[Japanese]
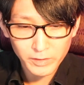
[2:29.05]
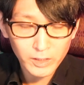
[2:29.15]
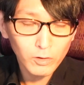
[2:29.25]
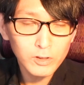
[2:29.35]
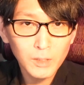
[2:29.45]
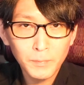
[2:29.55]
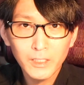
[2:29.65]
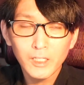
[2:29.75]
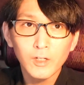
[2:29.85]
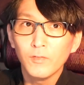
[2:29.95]
チャット
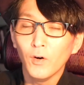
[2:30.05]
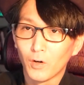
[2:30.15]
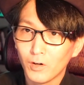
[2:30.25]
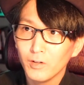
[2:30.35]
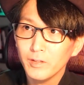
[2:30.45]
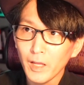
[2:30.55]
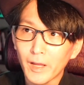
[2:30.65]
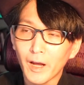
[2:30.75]
GPT-4 で